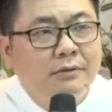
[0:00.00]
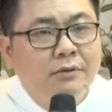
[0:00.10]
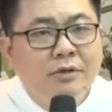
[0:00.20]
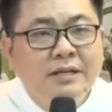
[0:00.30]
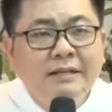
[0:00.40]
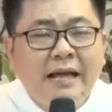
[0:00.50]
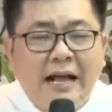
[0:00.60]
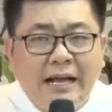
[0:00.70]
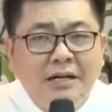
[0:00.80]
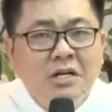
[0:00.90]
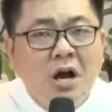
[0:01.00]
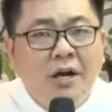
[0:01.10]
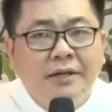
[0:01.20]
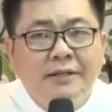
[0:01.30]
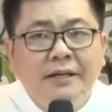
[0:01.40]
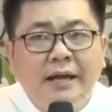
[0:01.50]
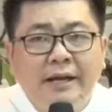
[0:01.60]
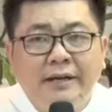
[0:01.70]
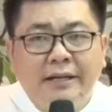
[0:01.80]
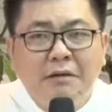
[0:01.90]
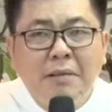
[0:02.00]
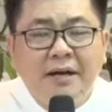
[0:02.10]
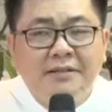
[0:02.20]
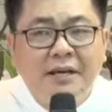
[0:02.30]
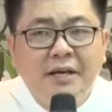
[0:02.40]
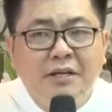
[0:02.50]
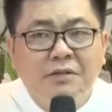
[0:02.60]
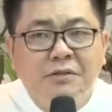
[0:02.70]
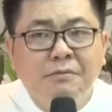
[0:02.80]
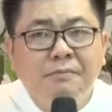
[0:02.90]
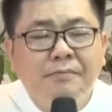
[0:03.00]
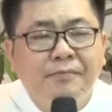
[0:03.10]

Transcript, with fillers: Tôi diễn tả ngắn gọn như thế này để các bạn dễ hình dung.